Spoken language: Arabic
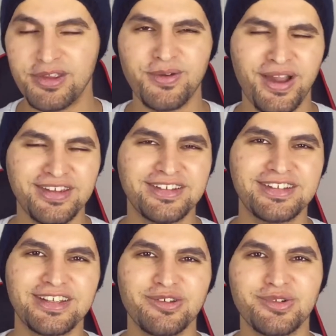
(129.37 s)

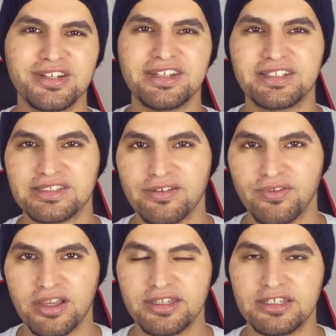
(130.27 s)
وحتقدري انه انت
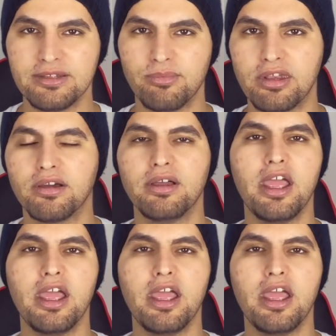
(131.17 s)
تستفادي منه